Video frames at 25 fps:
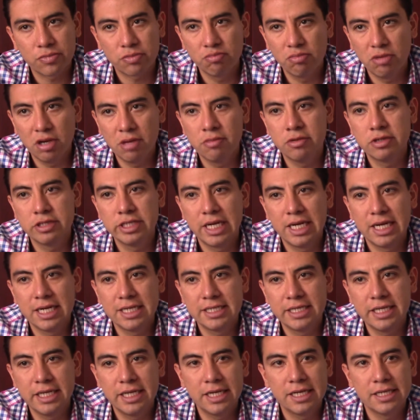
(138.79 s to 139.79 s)
Vemos en las
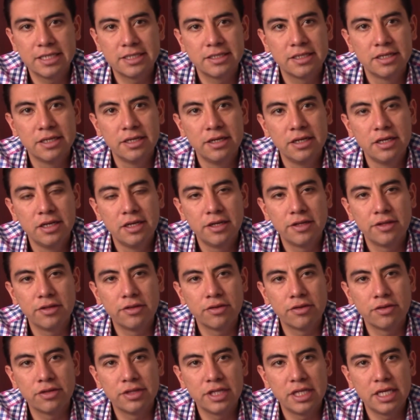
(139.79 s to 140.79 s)
giras
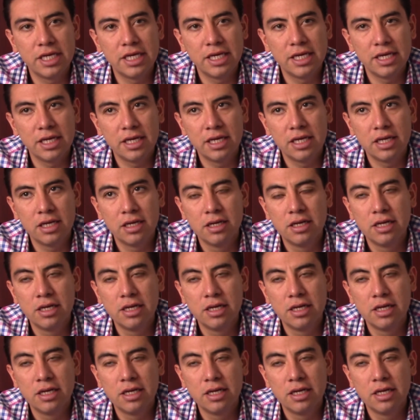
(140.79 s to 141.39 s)
donde